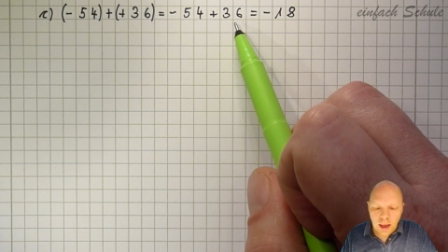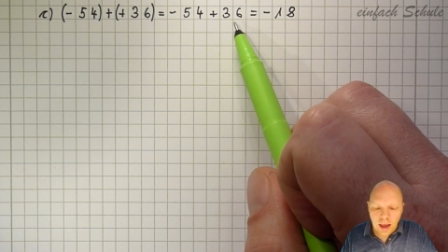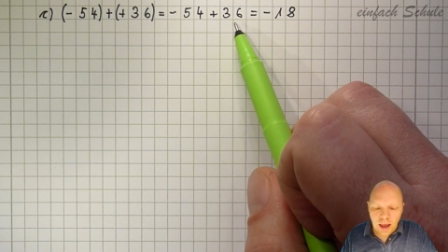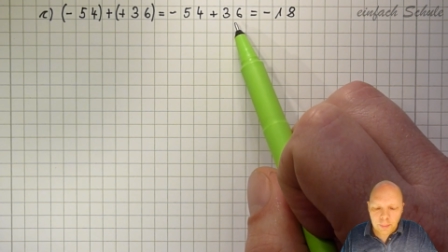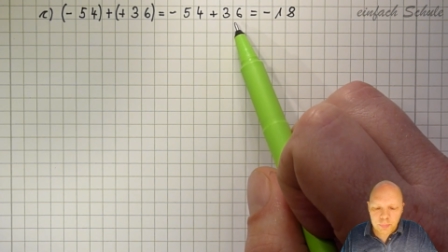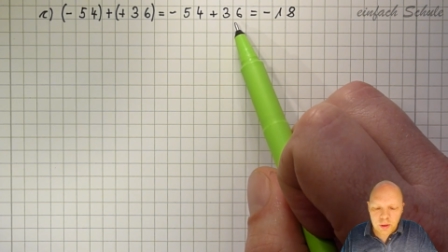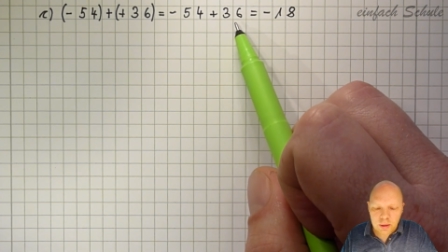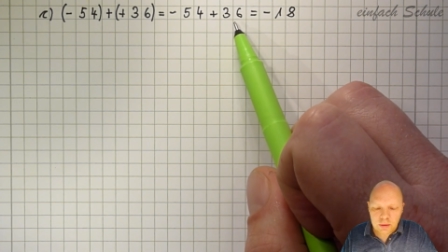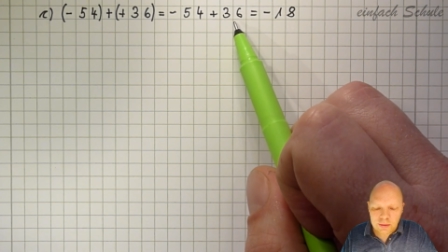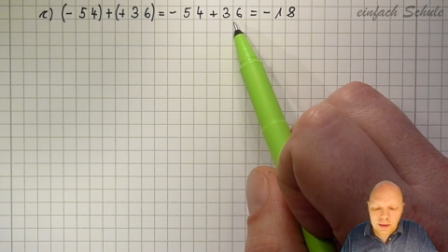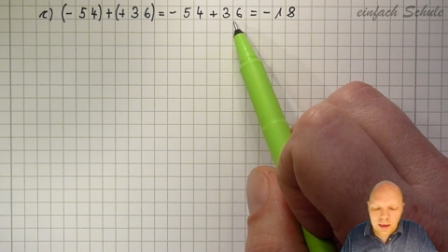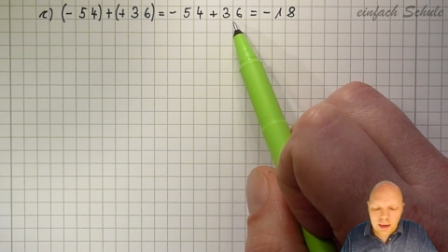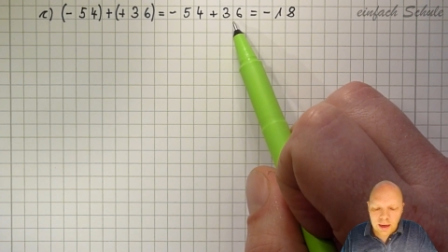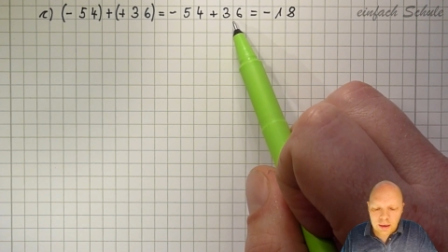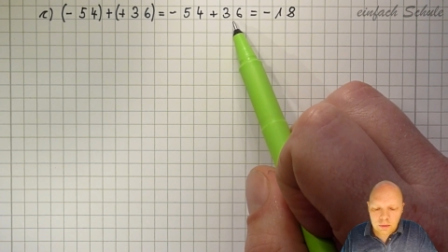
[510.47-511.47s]

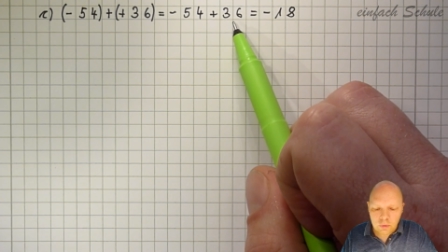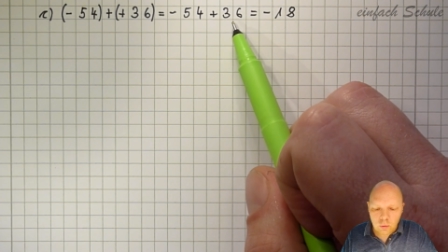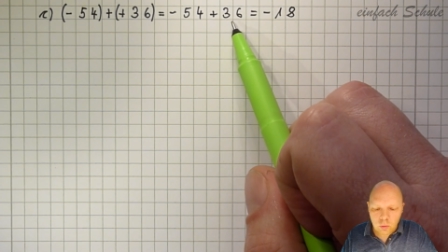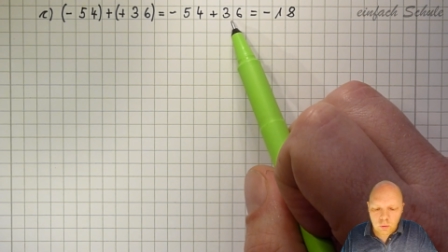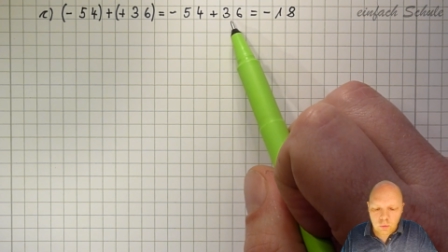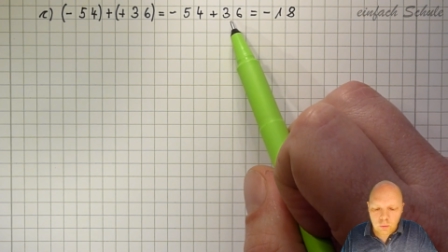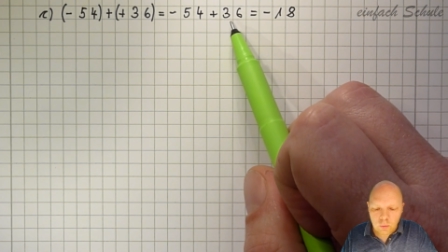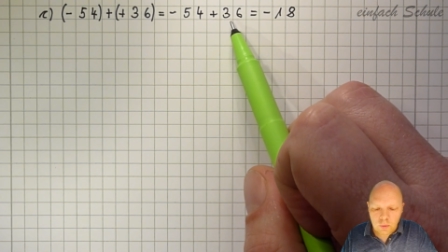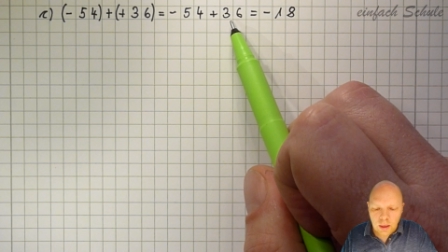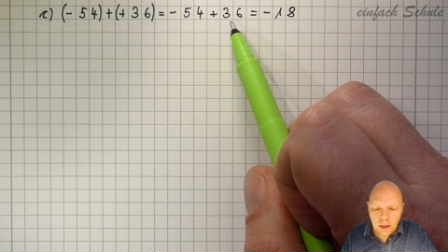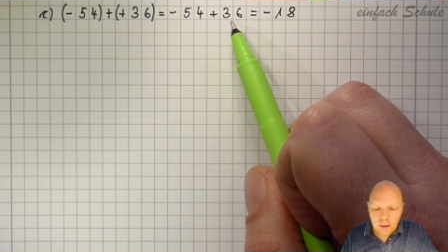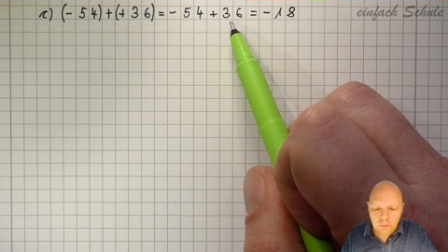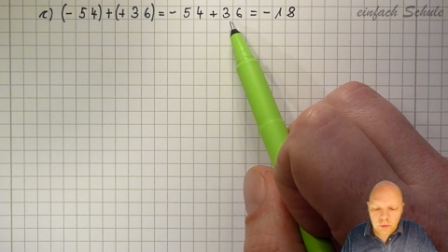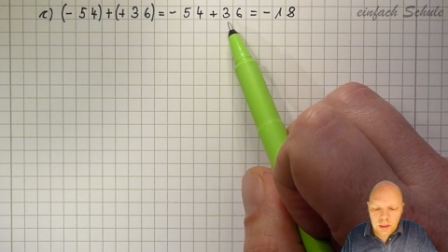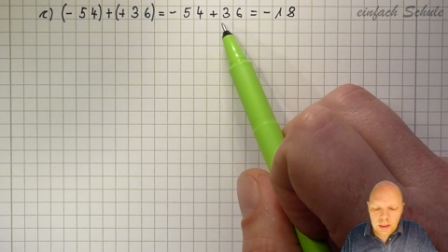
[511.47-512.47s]
abgetragen
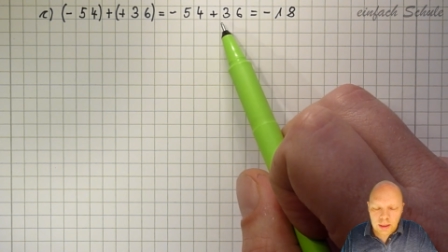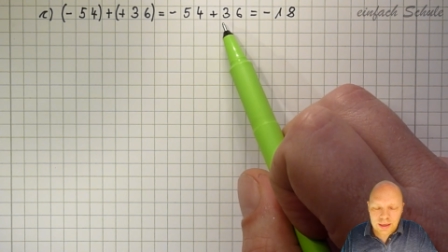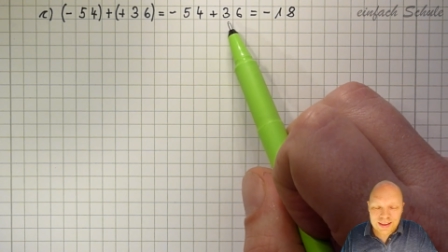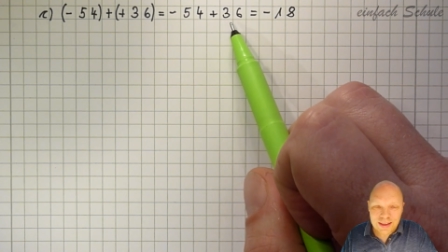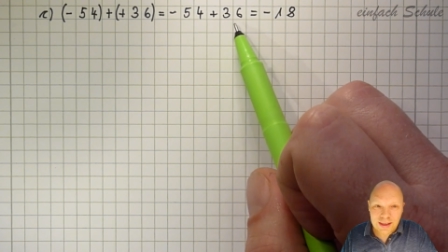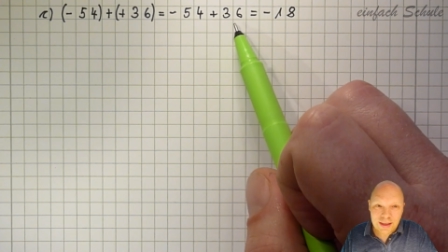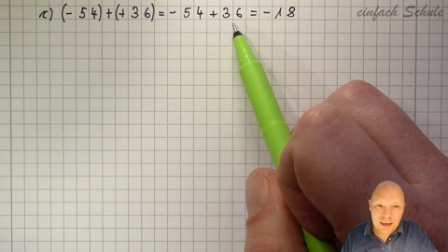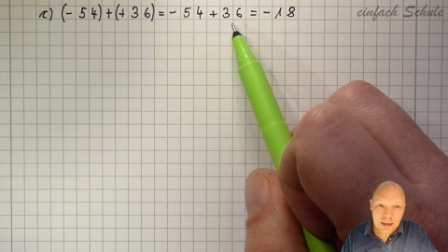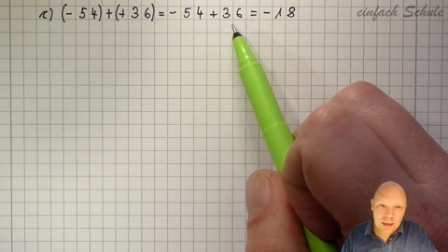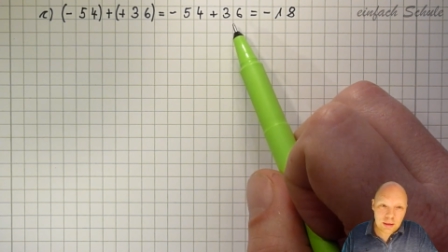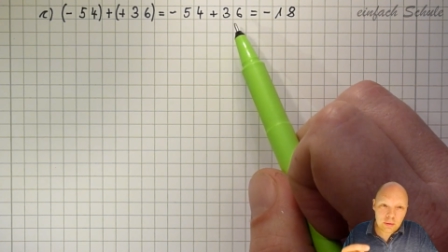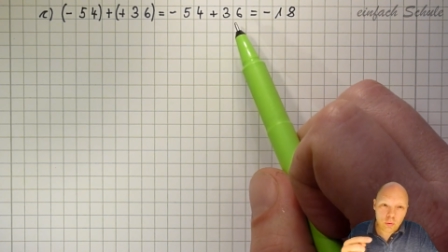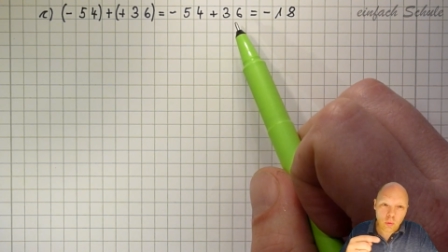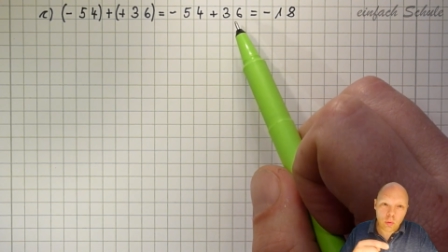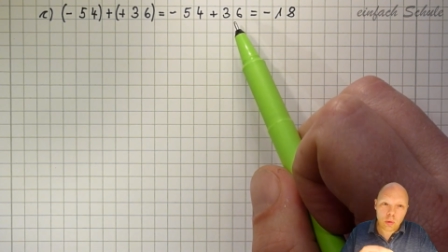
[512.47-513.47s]
sozusagen, wenn ich
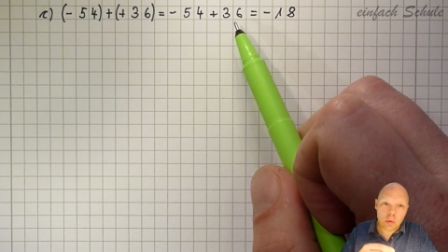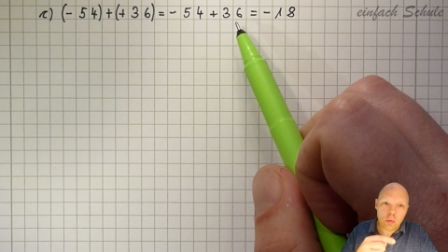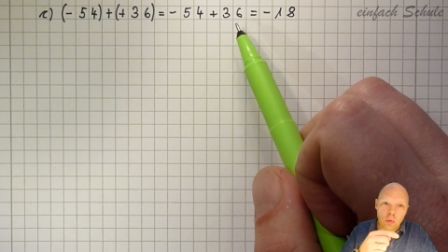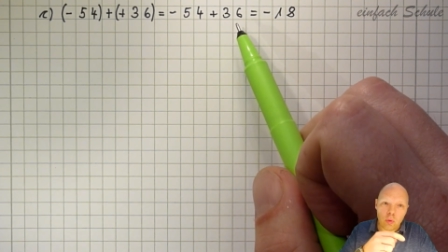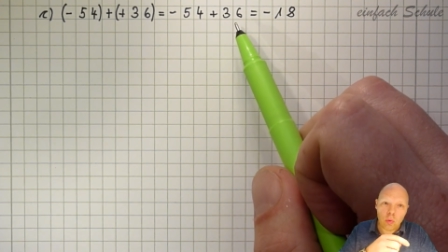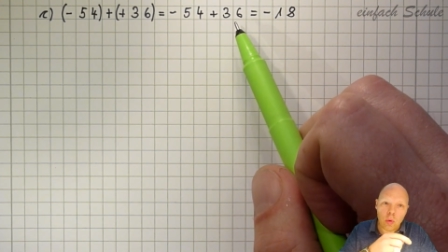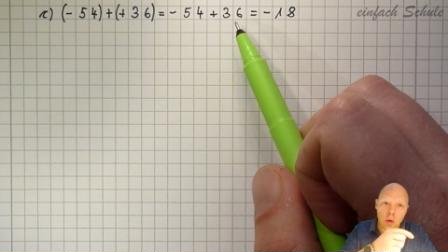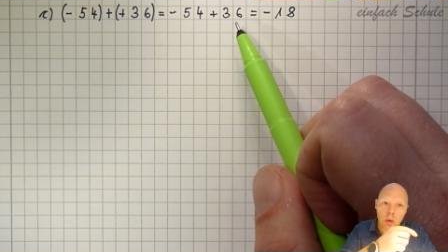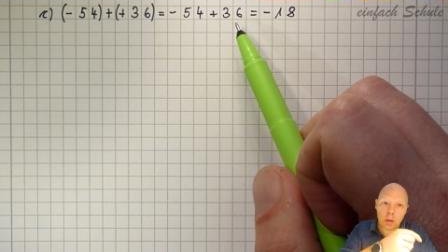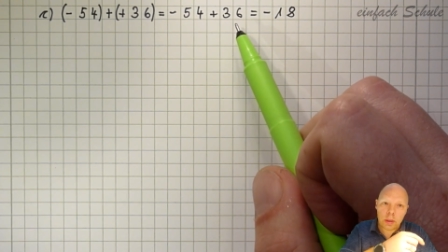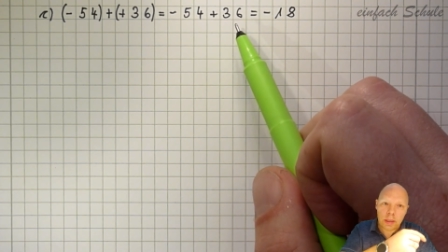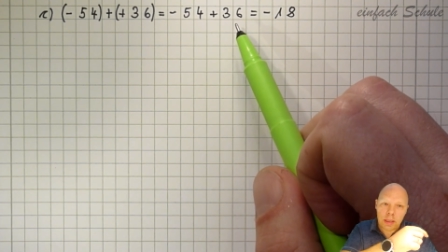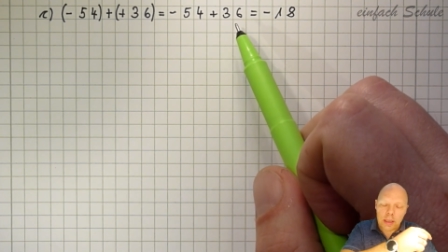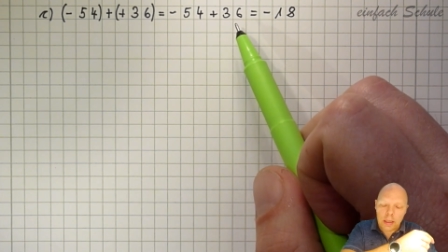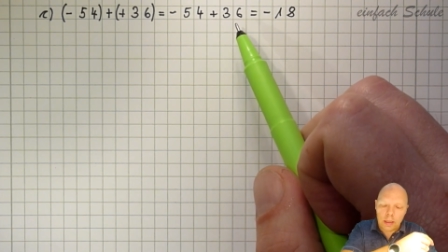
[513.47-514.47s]
Richtung 0
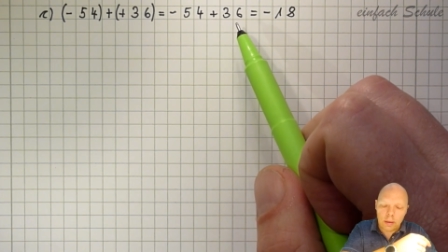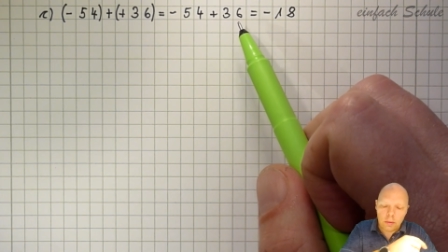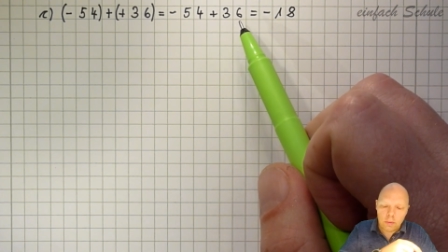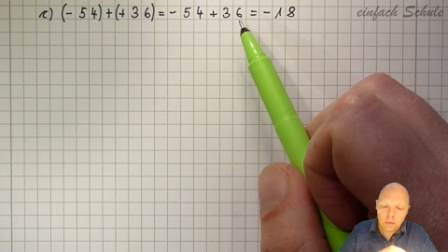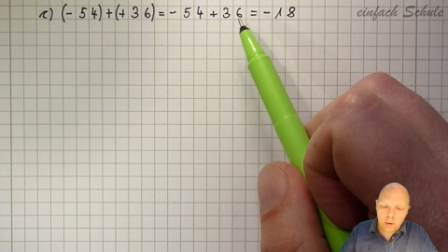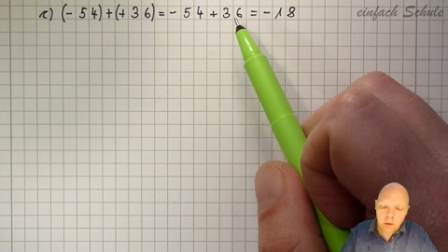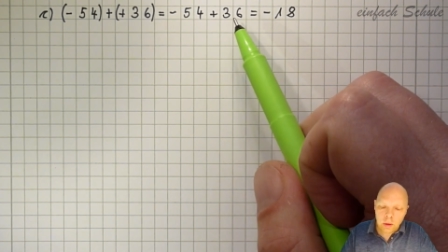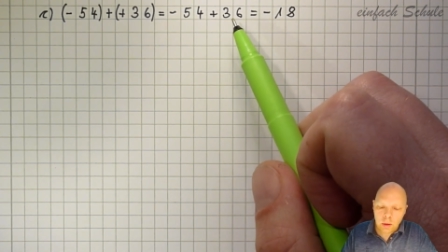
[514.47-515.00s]
gehe.